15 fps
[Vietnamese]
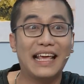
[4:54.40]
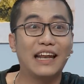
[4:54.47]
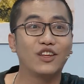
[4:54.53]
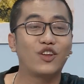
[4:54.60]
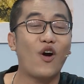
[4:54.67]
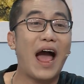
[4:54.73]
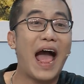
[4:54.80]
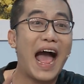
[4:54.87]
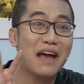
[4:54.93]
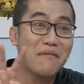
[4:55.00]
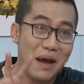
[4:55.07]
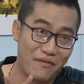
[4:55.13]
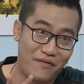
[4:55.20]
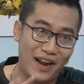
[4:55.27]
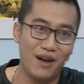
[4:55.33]
dành cho
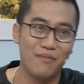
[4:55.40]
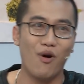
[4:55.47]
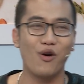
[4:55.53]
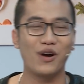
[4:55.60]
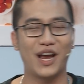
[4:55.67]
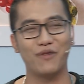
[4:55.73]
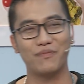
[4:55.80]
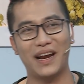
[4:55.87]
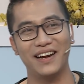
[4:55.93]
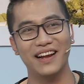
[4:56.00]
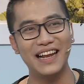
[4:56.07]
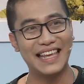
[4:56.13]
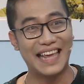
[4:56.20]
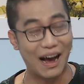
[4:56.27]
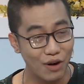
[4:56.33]
hai bạn fan hâm mộ ngày hôm nay
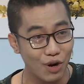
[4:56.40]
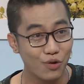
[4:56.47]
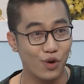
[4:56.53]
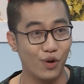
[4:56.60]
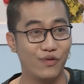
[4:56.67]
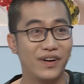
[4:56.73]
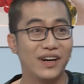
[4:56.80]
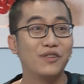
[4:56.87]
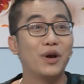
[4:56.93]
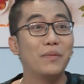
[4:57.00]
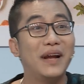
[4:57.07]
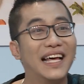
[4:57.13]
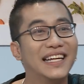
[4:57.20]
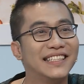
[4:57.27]
đến để giao lưu cùng với Nguyễn Mỹ